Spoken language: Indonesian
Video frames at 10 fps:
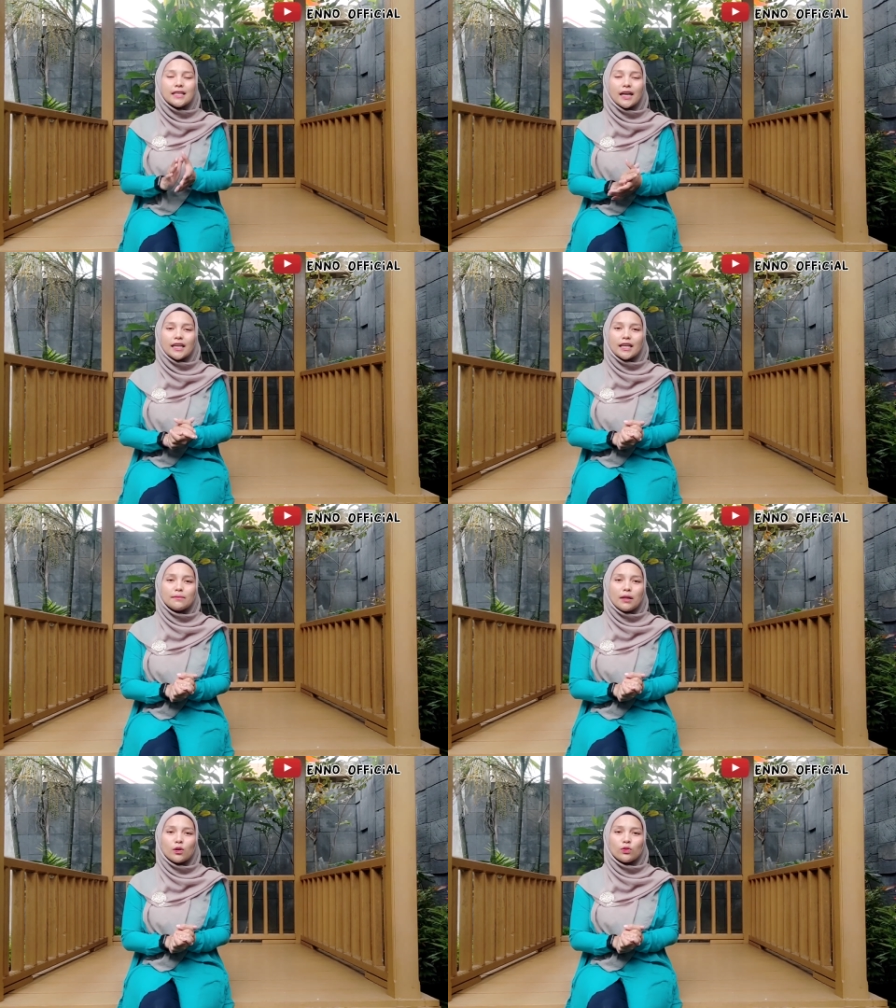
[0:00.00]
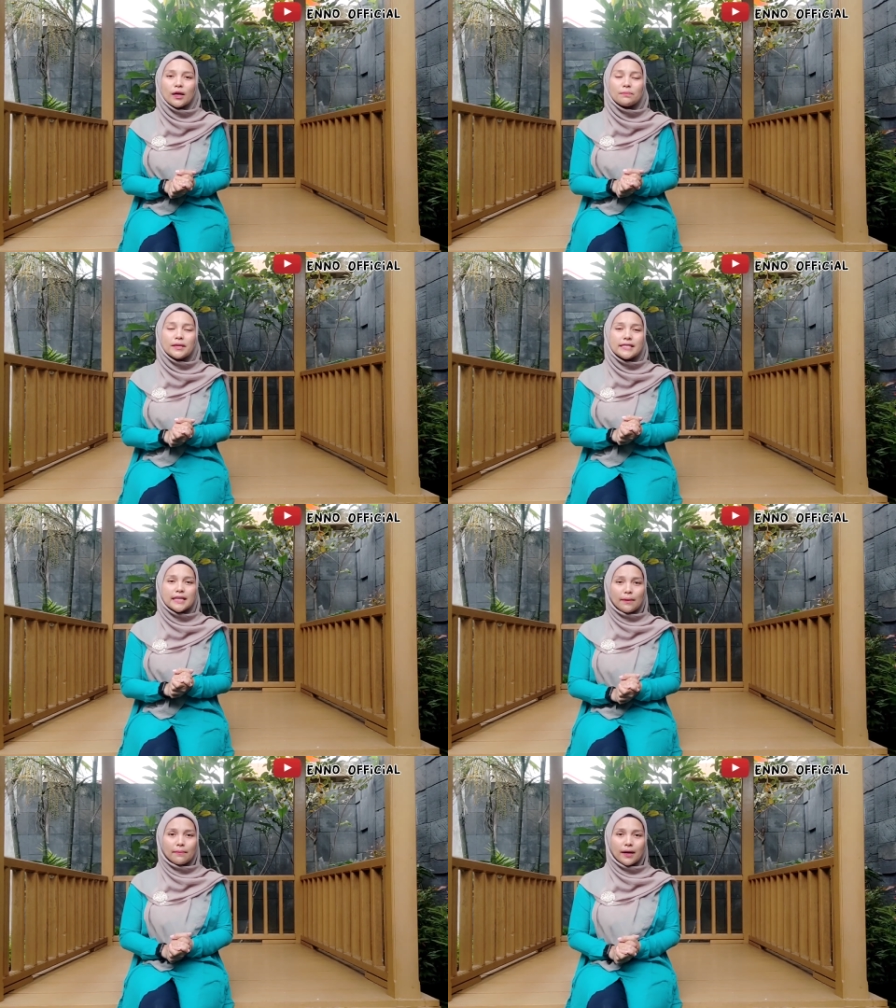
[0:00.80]
yang ingin melakukan
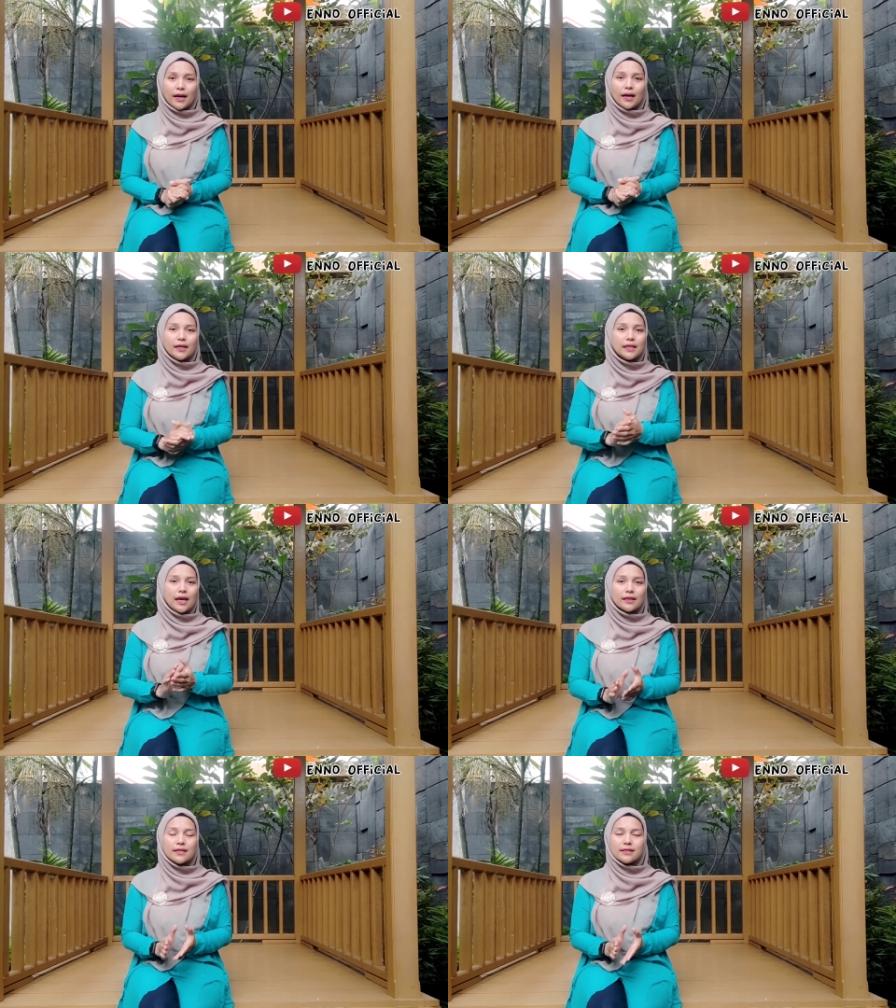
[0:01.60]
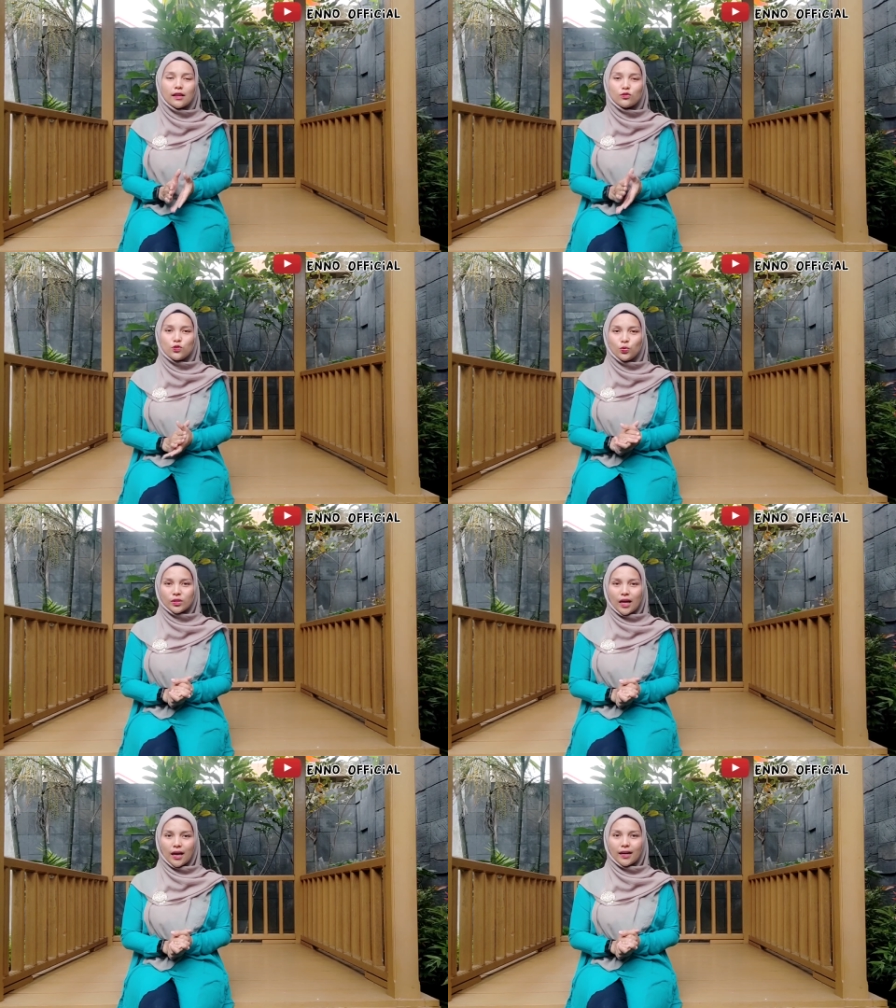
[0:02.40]
pinjaman di atas 100
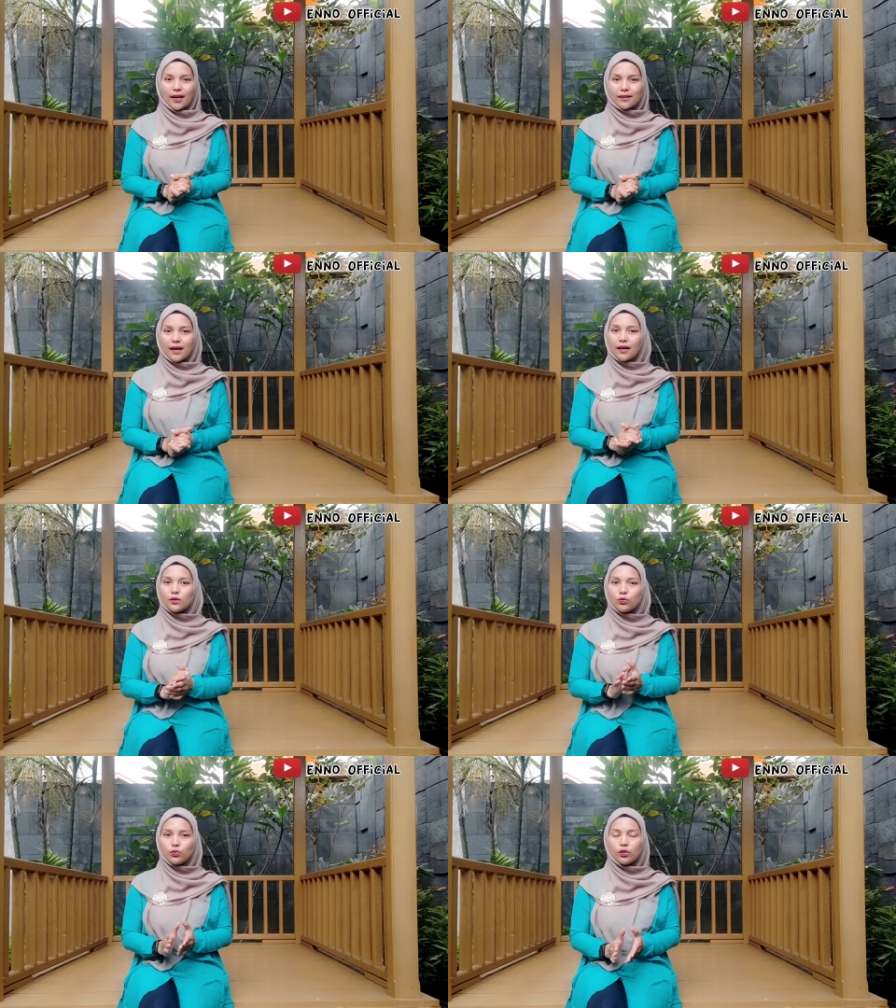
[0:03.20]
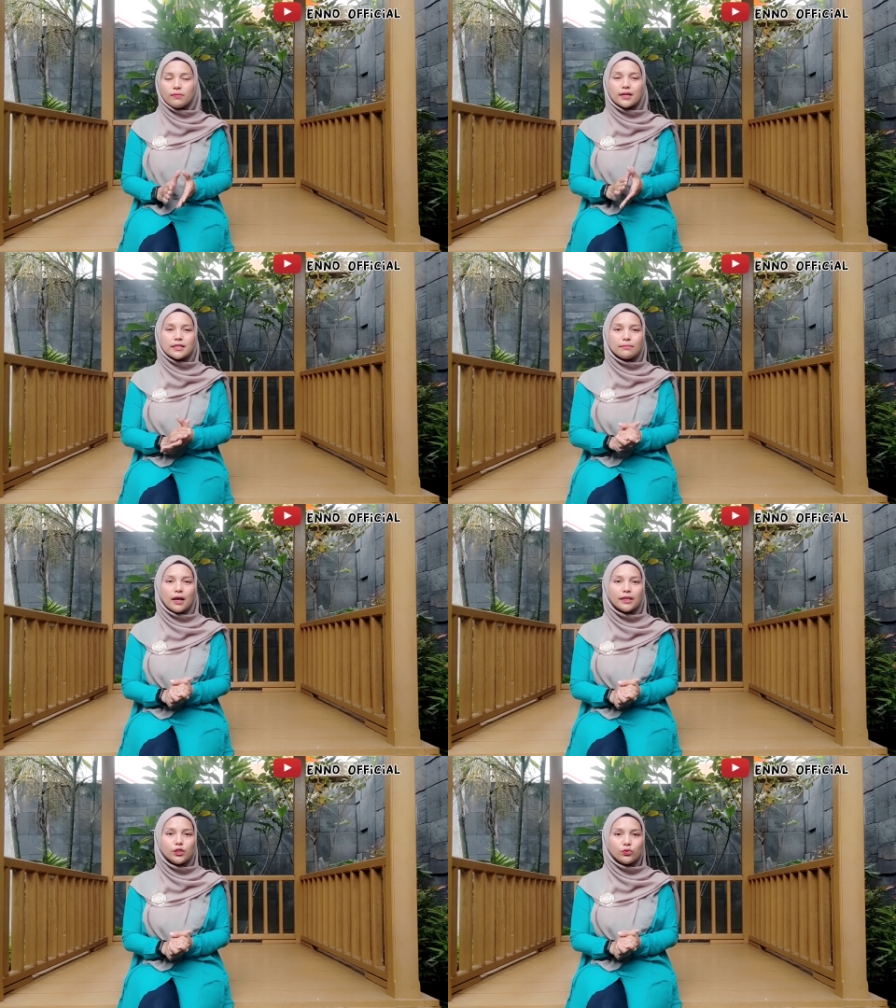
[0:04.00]
juta karena kur
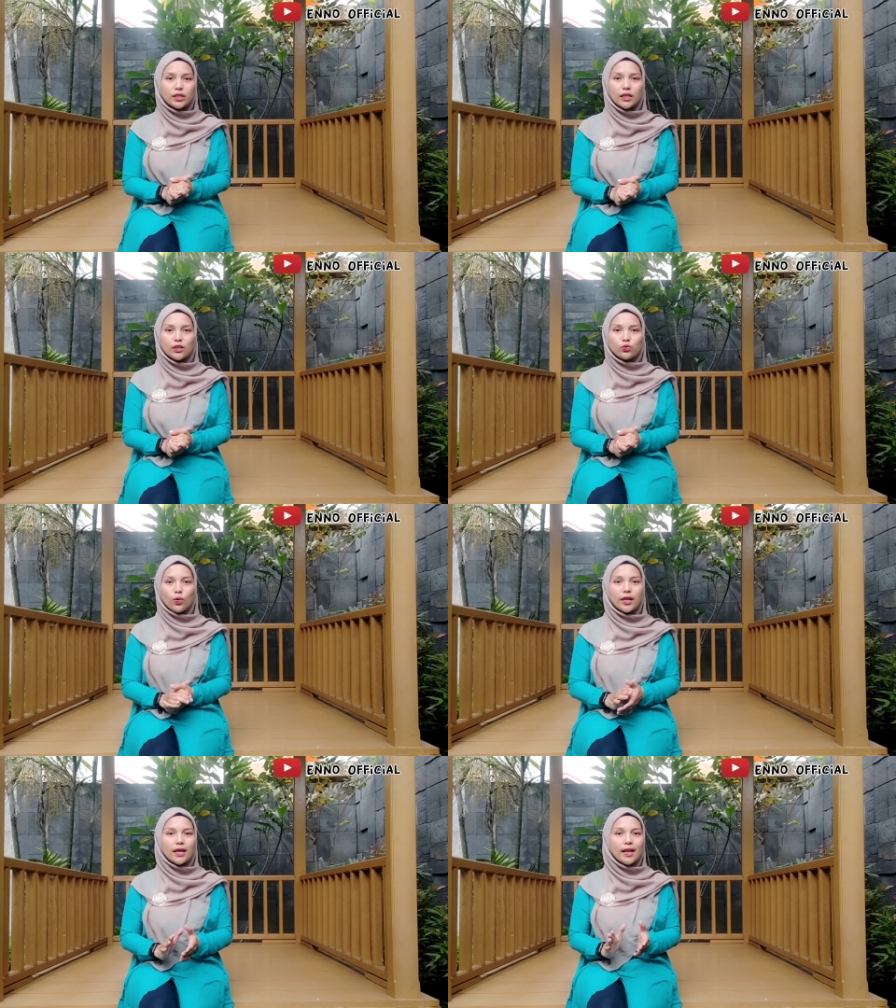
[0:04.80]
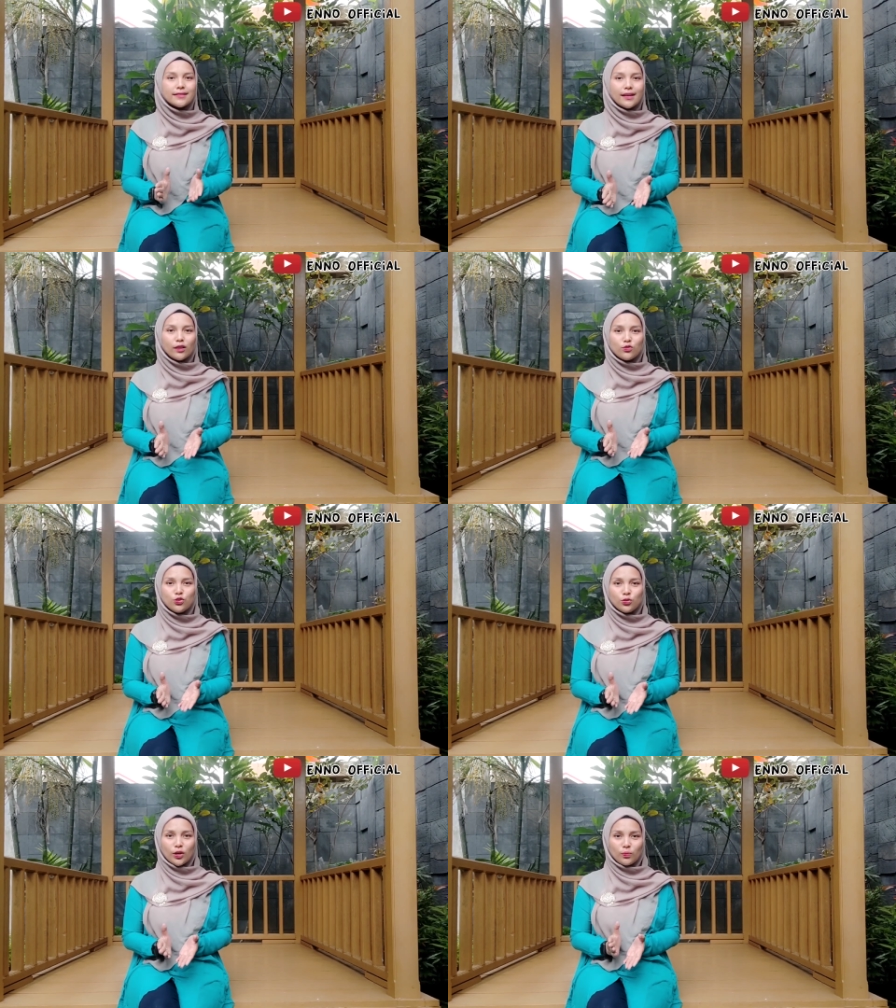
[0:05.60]
maksimal di unit itu adalah 100
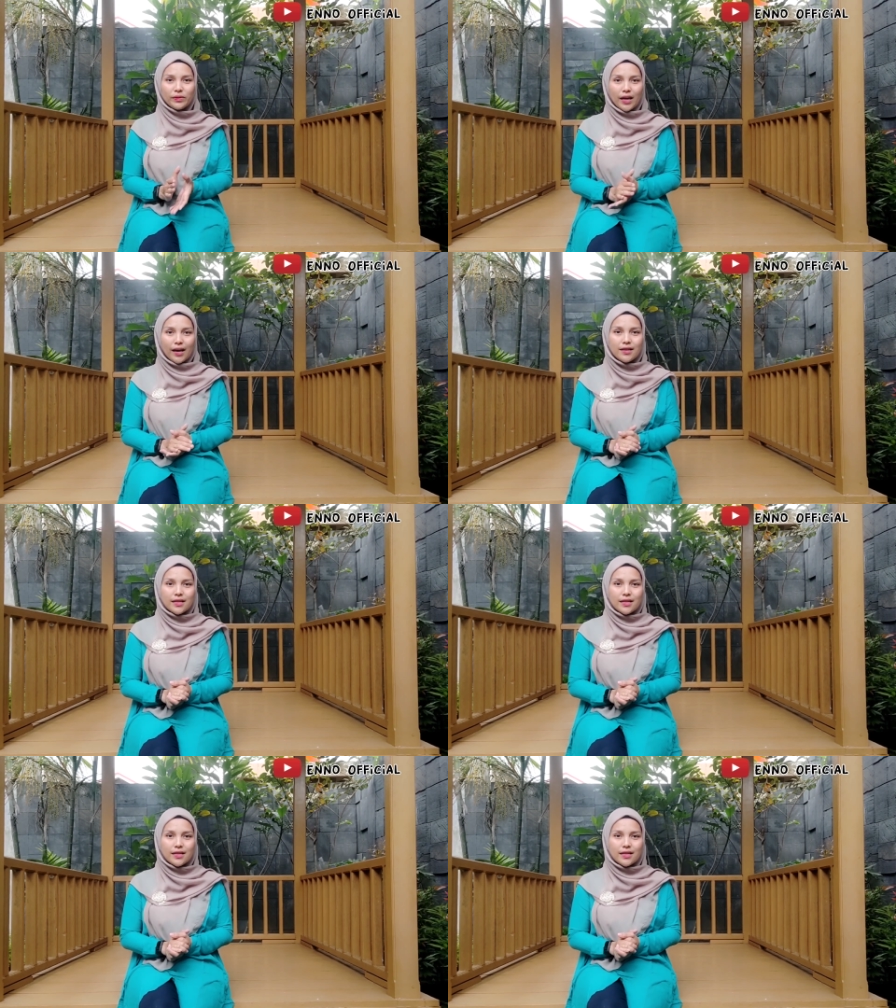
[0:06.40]
juta rupiah.